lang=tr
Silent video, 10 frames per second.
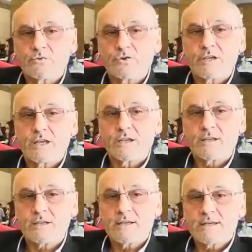
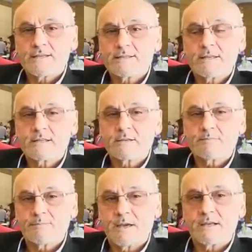ürünlerini
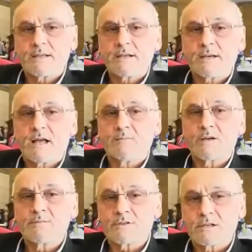seçip beğenerek
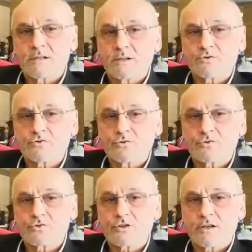alma imkanlarını
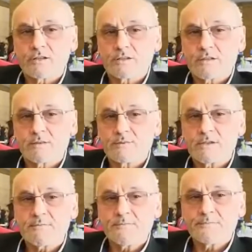sunuyoruz
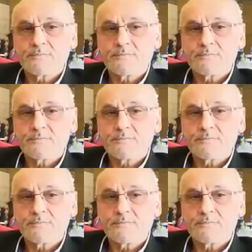kardeşlerimize.